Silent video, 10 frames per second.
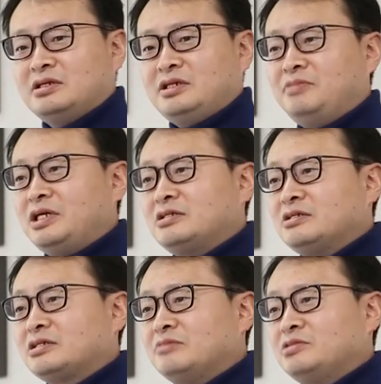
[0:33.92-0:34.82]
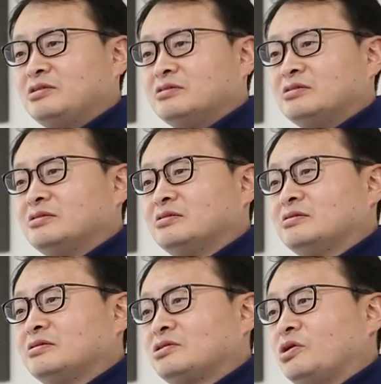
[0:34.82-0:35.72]
인베디드 시스템은
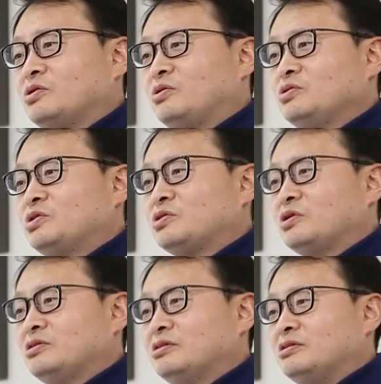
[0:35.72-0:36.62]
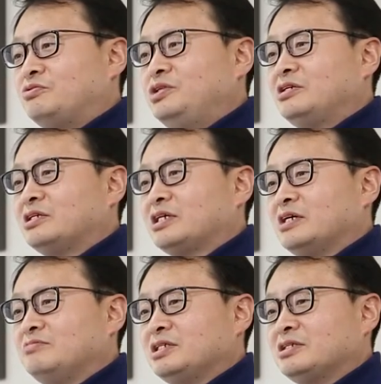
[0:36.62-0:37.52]
전통적으로는
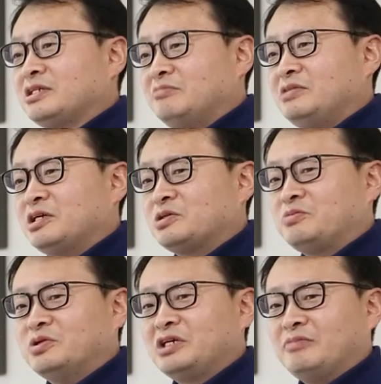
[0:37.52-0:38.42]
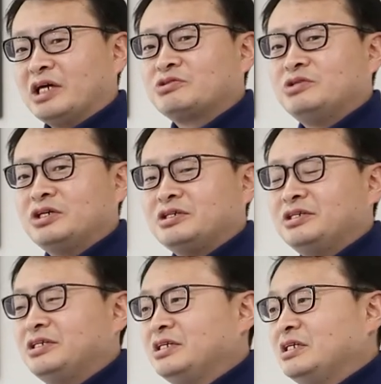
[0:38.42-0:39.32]
리얼타임 시스템이라고 보는 게 맞고요.
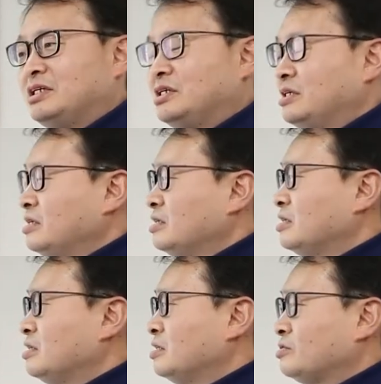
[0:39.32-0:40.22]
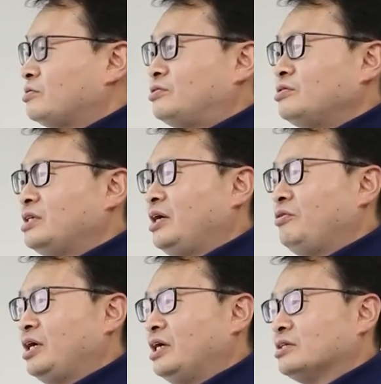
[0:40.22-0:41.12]
어,
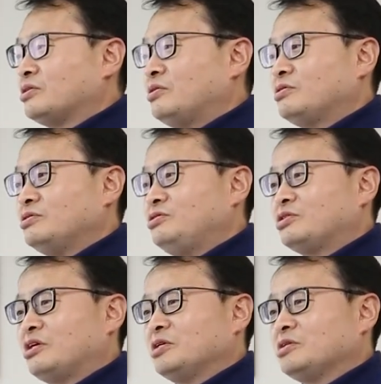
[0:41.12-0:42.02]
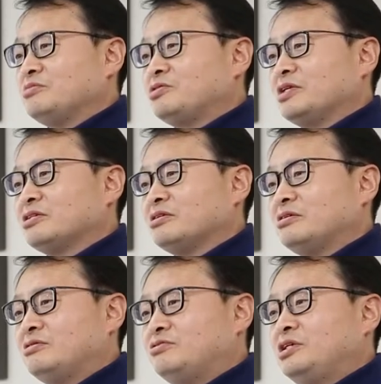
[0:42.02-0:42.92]
국내외에서 혹은 유럽에서
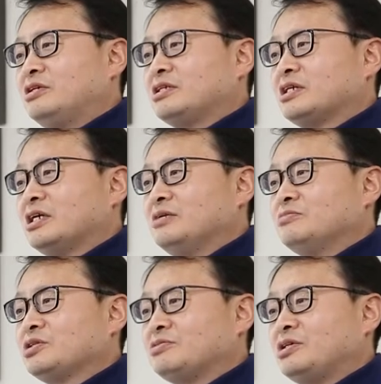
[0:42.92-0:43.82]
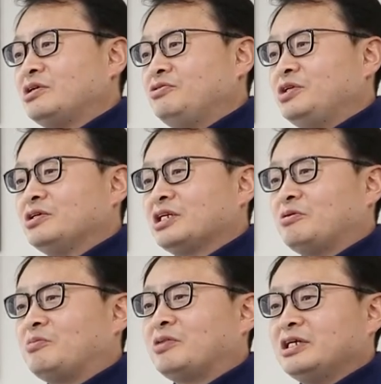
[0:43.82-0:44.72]
미국에서는 리얼타임 소프트웨어나
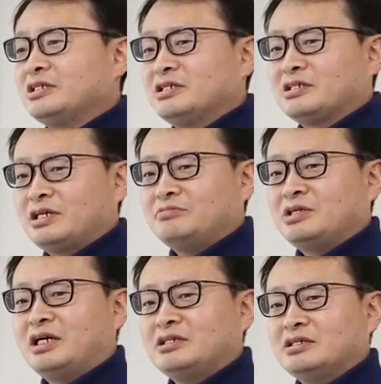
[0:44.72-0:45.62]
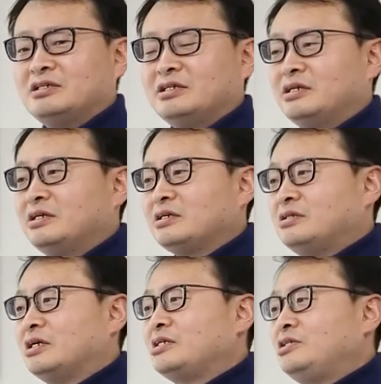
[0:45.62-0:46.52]
리얼타임 오퍼레이팅 시스템을 하는
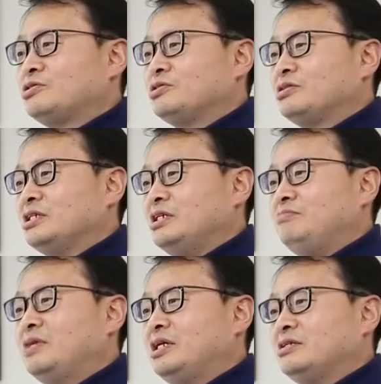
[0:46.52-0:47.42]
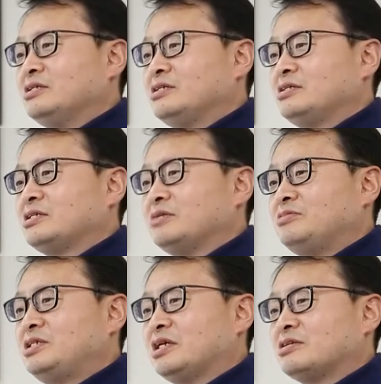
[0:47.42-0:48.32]
그러한 기술들이 인베디드 시스템
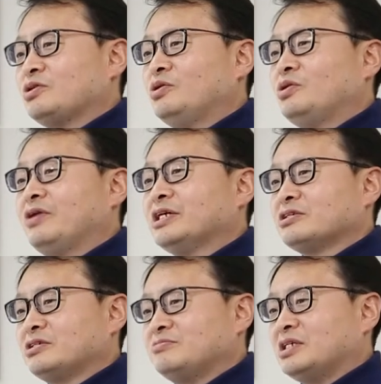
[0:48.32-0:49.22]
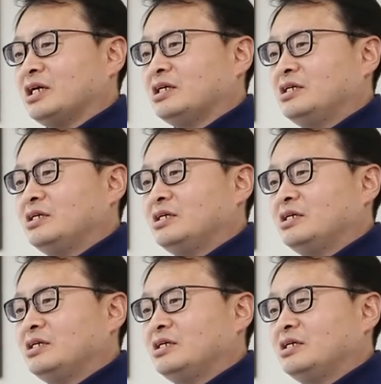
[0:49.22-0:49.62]
시장을 선도했었습니다.